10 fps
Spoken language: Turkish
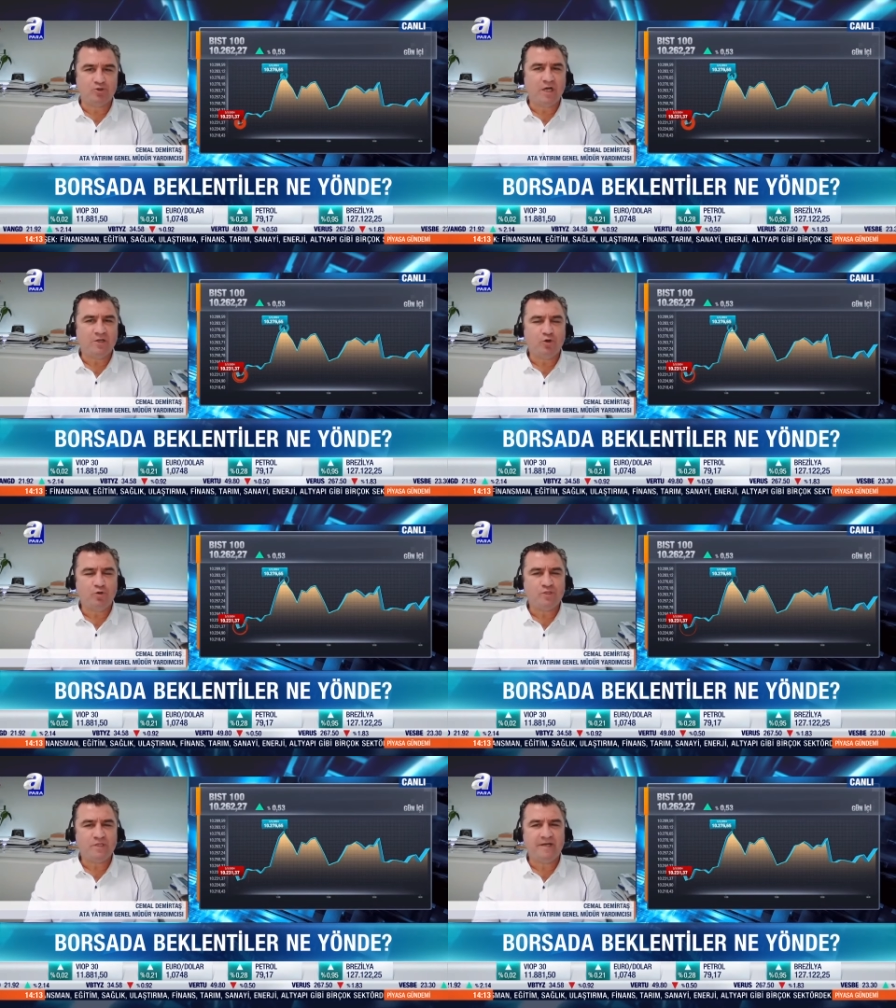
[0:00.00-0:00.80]
Şu anda
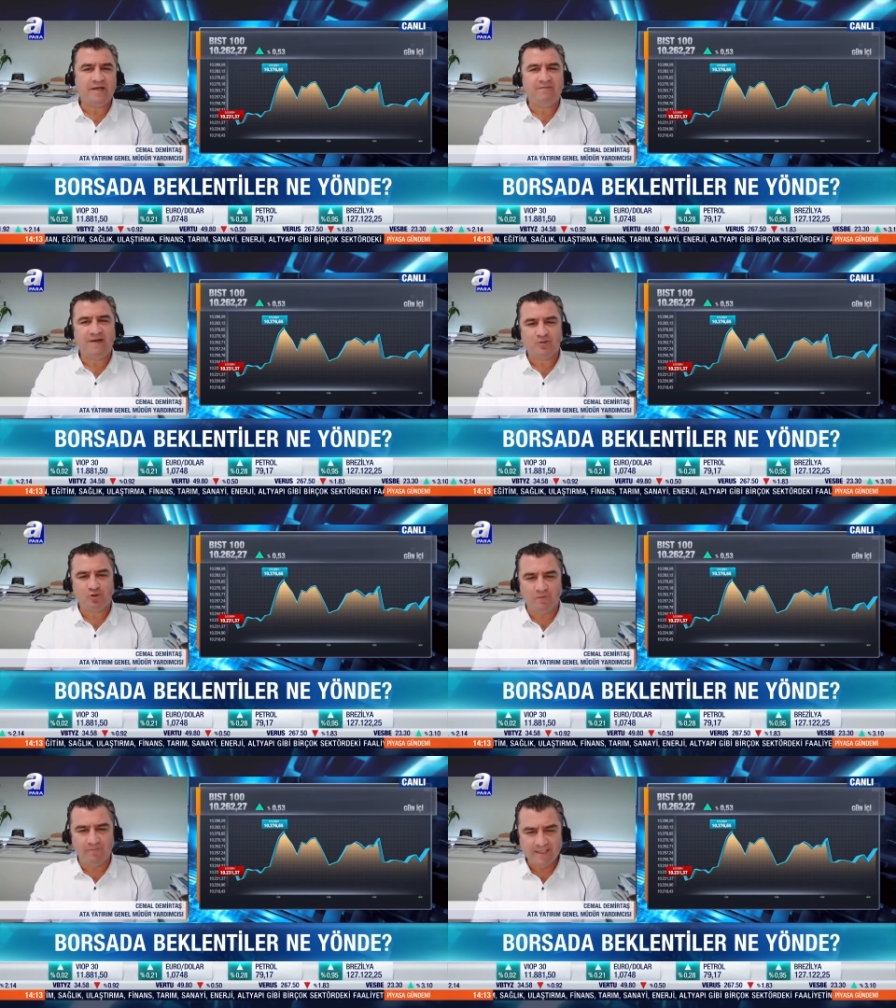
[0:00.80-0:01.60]
önümüzde bir
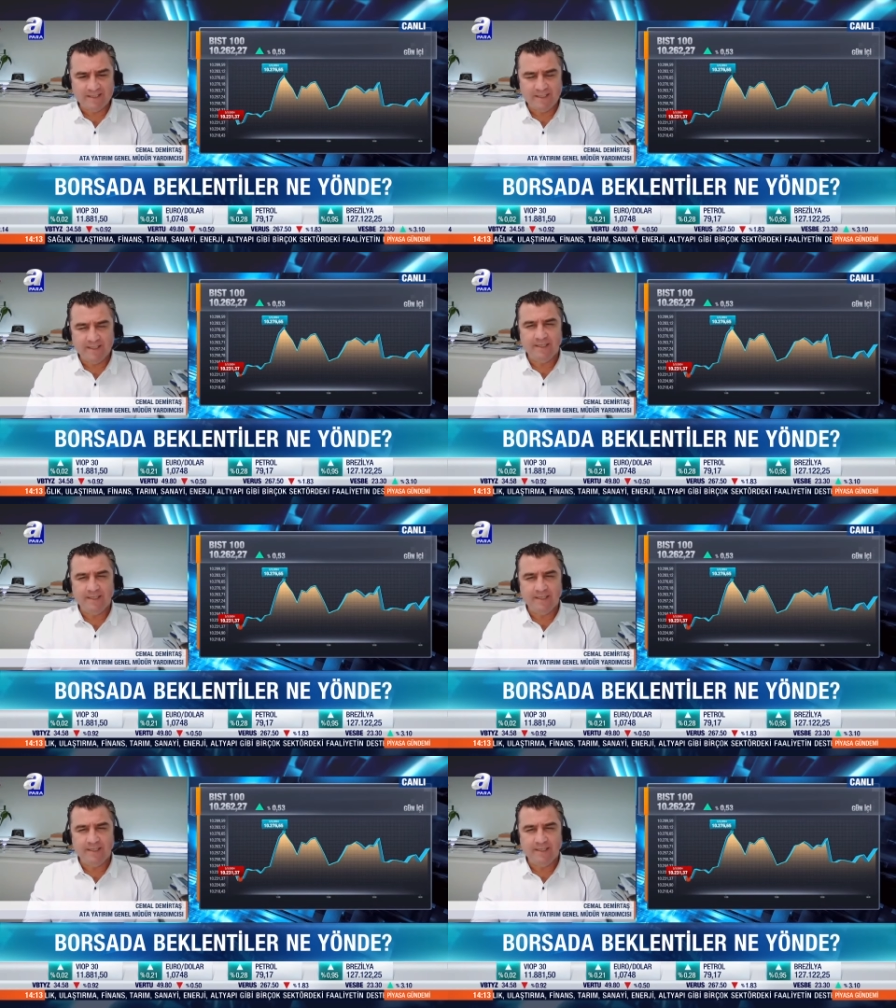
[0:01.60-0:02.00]
enflasyon var.